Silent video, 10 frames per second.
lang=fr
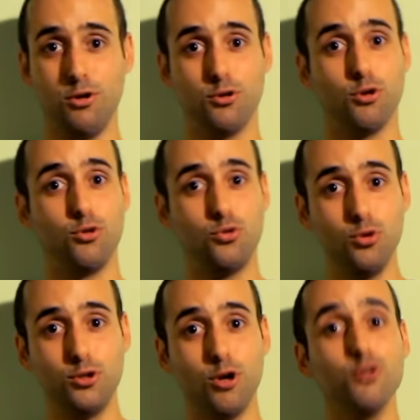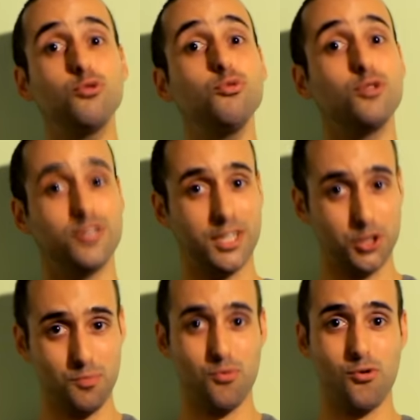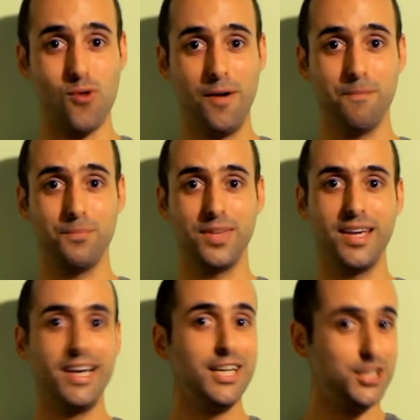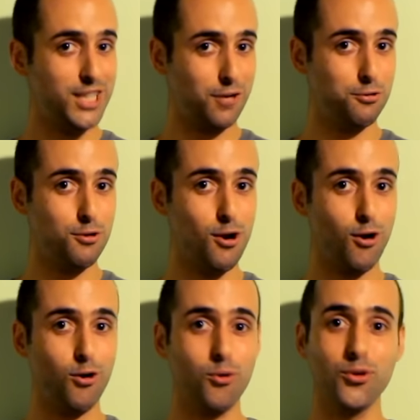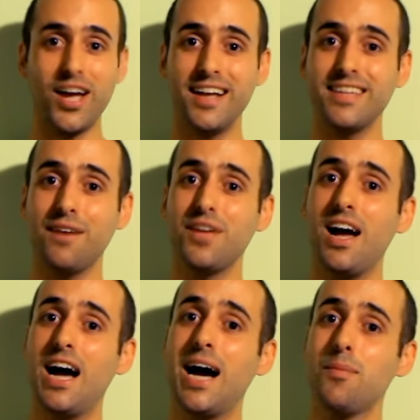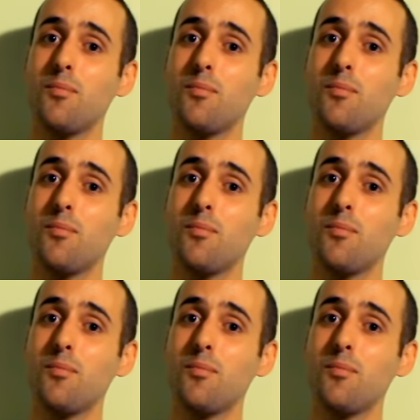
l'autre tout le temps, tout en sachant pourquoi. Chacune de leurs rencontres intervient à un